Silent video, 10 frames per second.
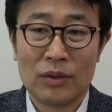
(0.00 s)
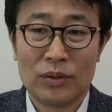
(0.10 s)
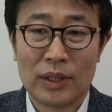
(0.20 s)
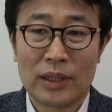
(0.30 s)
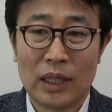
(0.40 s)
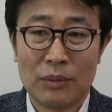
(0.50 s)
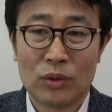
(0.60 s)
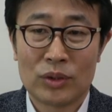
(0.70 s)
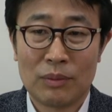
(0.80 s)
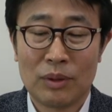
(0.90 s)
그건 다음에
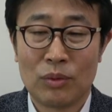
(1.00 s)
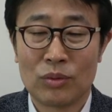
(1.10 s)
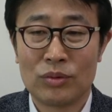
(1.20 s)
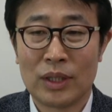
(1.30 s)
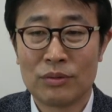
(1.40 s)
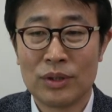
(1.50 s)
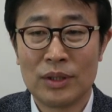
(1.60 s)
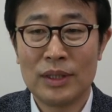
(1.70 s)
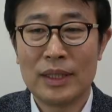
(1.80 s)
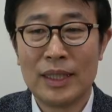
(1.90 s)
또 살펴볼 것
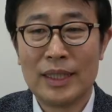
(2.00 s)
같고요.